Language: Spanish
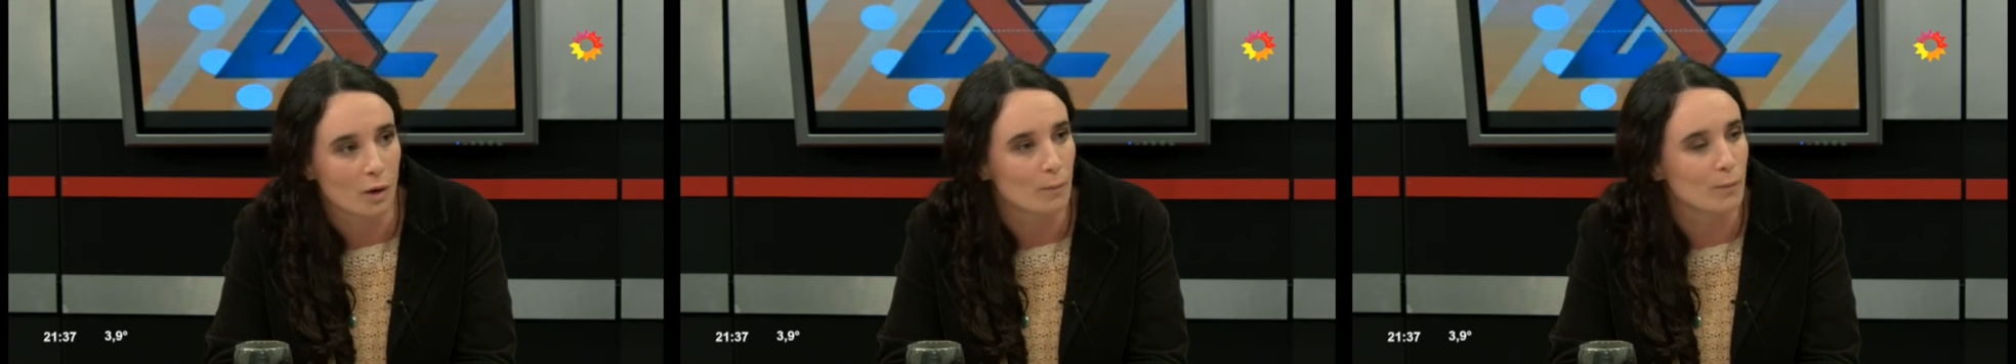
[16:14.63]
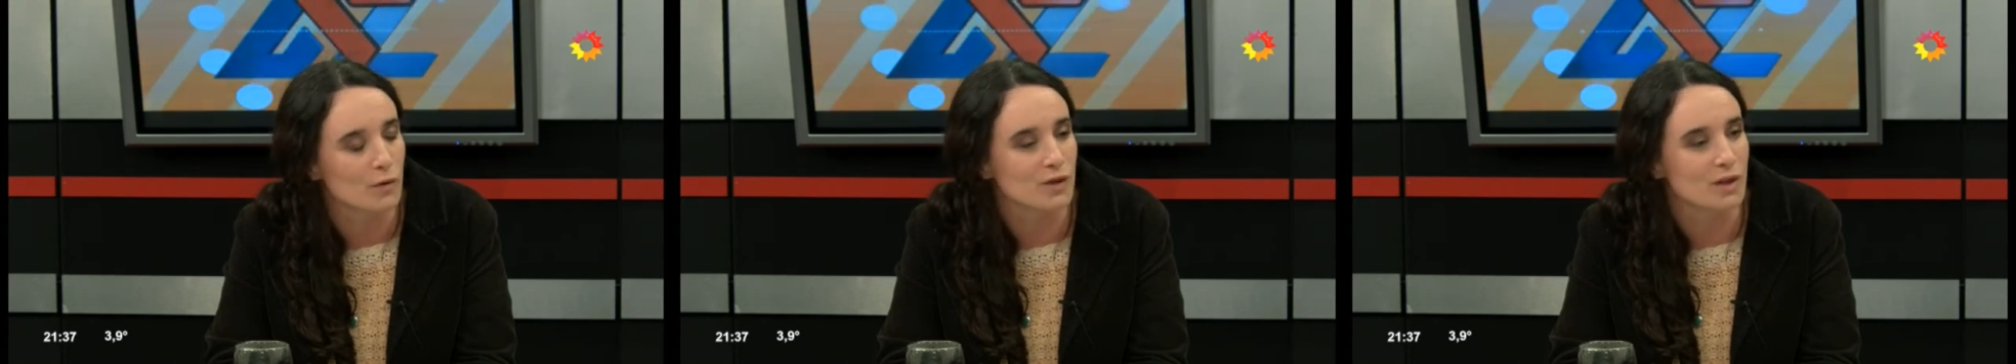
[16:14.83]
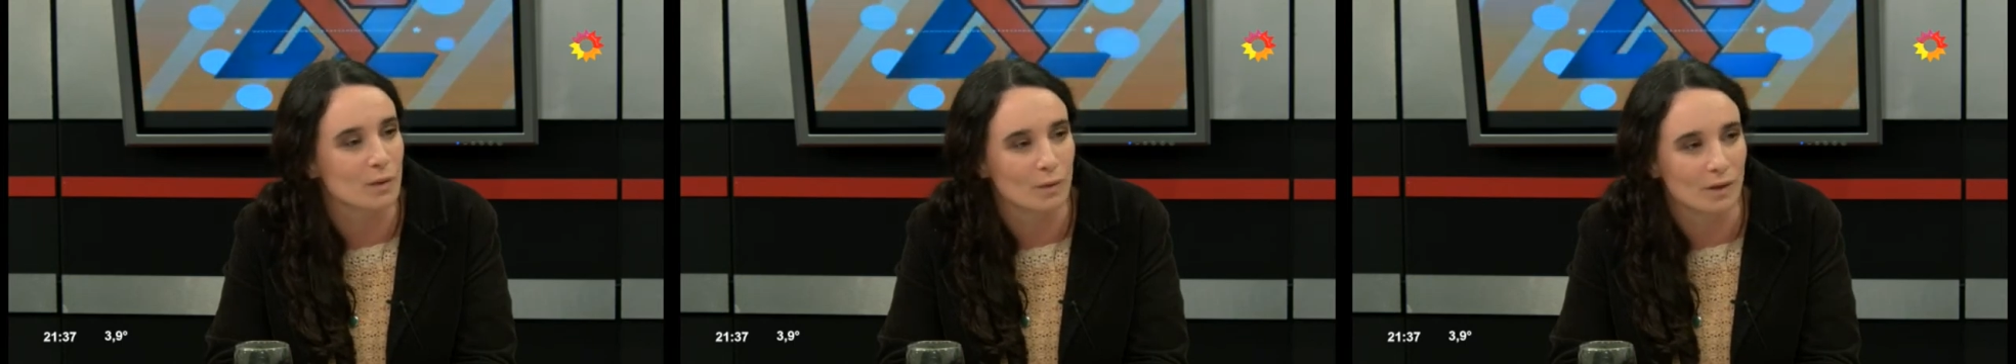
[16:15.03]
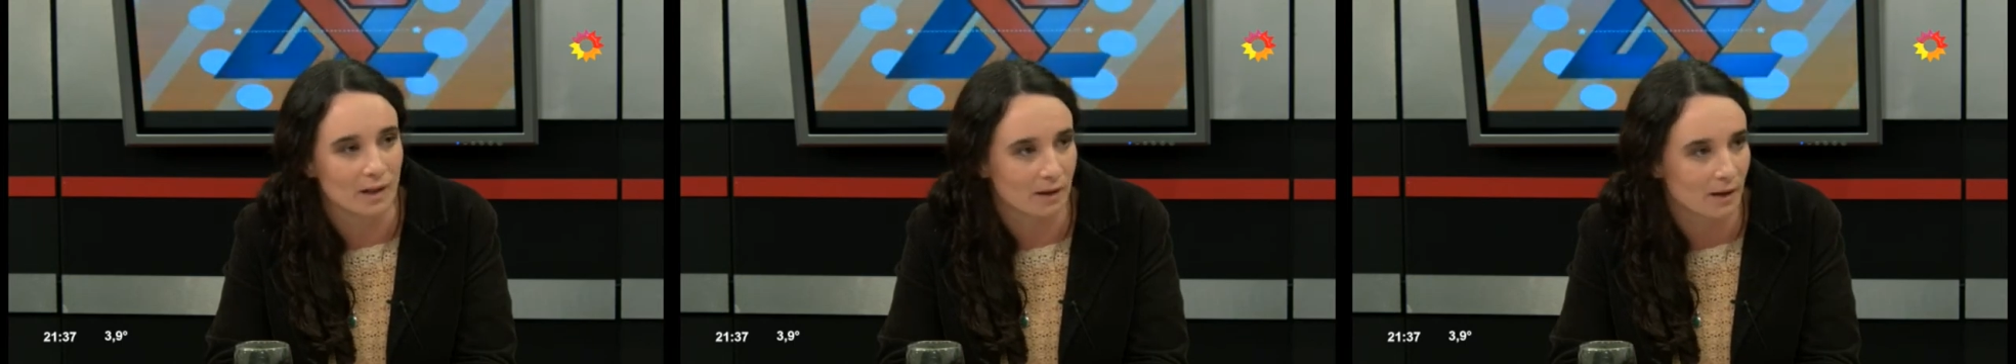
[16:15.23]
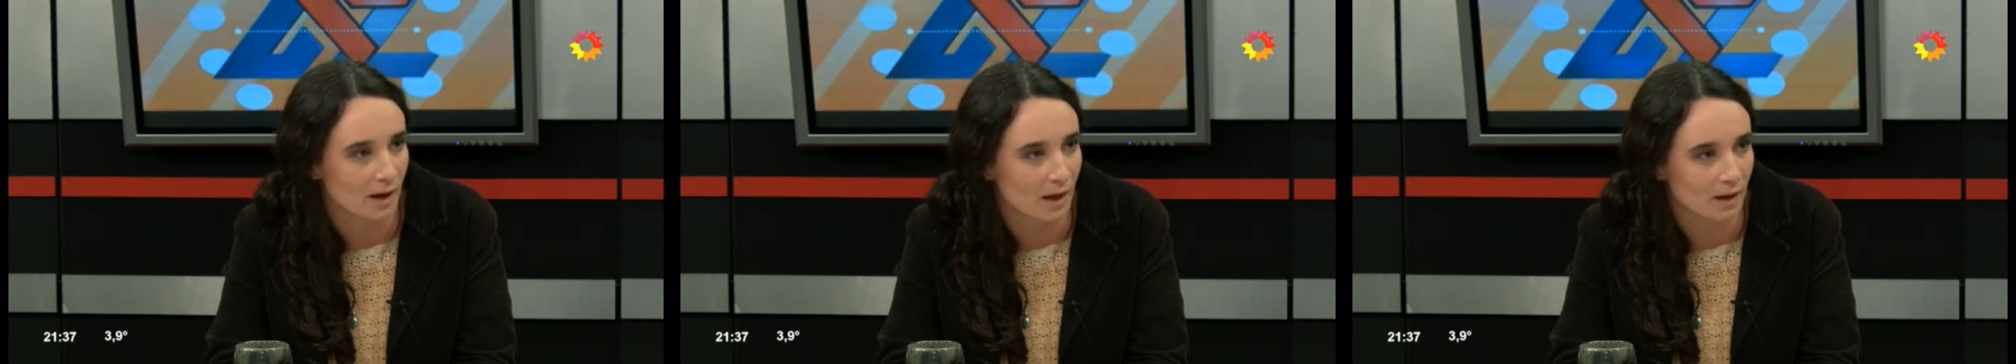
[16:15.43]

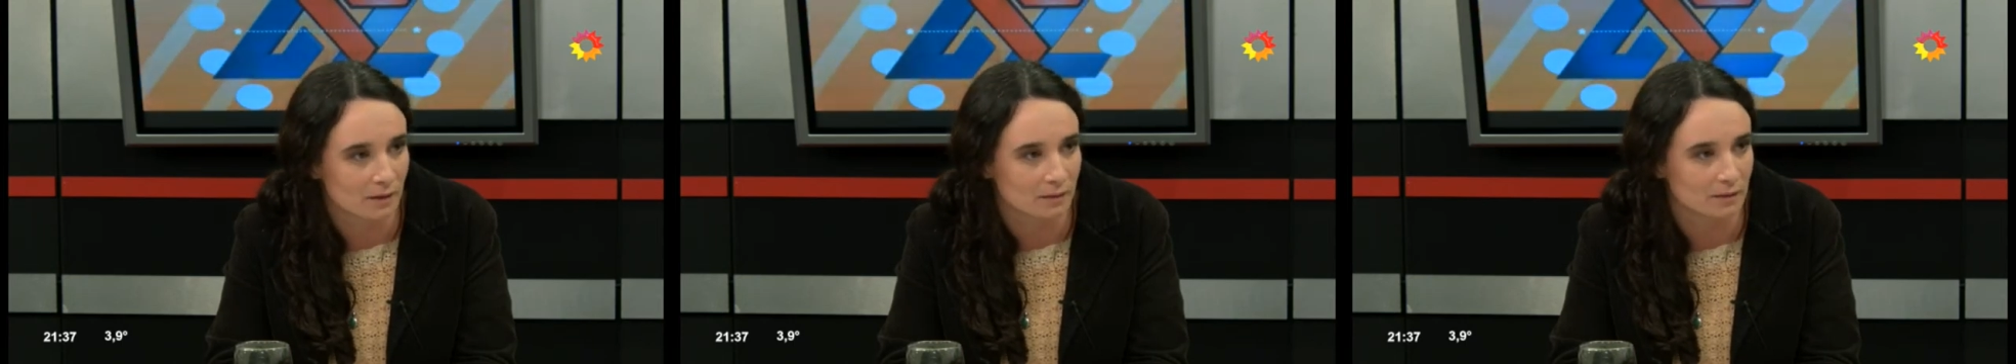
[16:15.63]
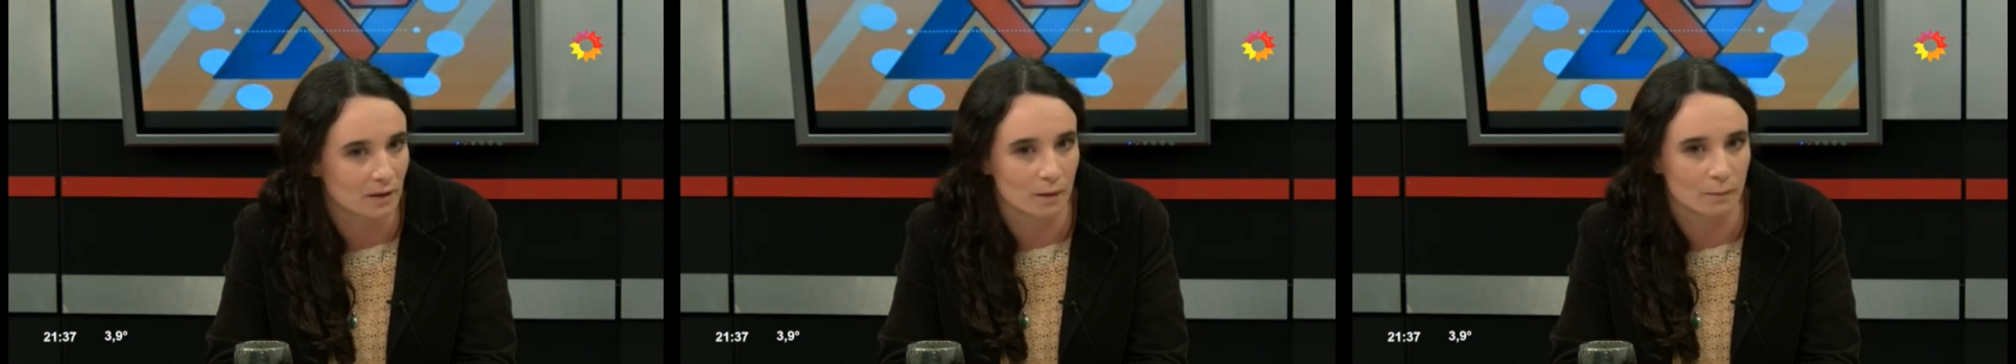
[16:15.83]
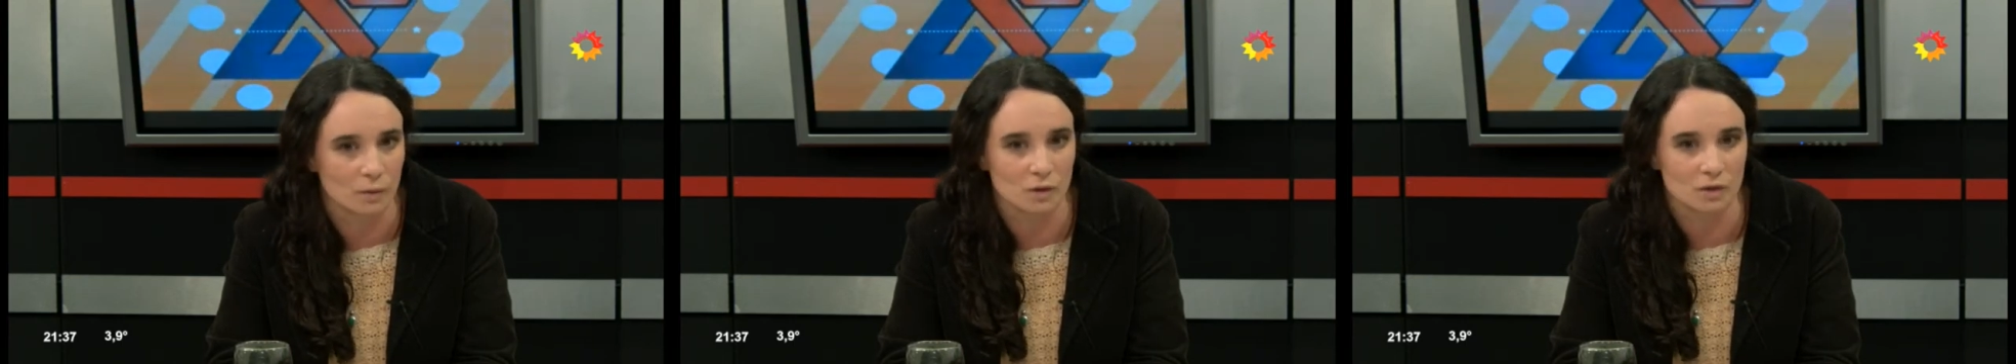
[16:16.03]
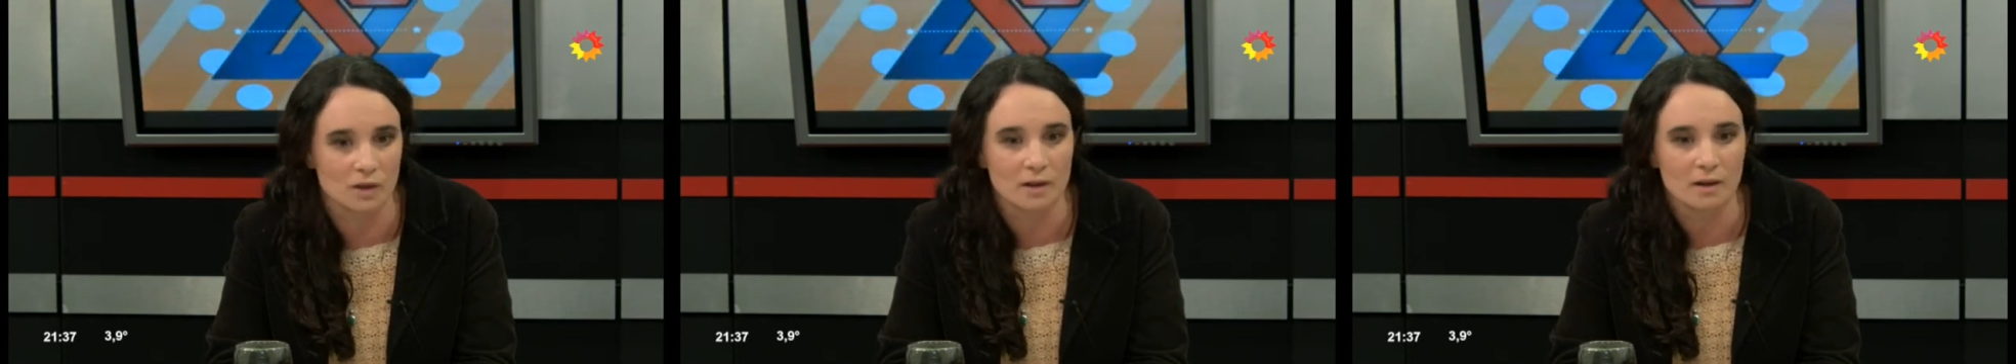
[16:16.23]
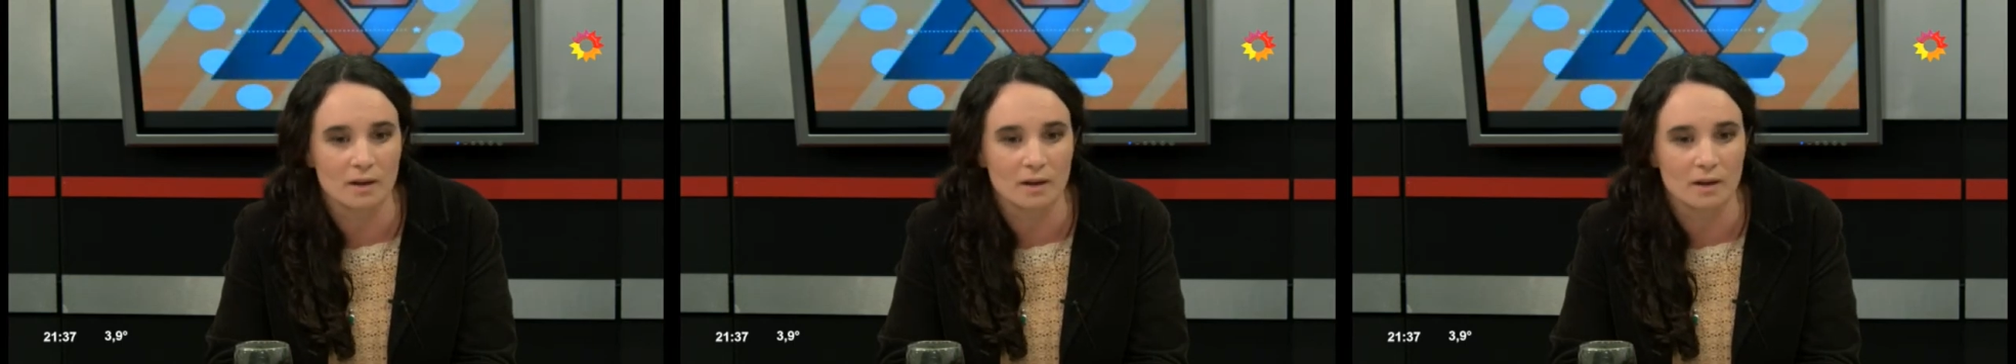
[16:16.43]
posibilidad, digamos,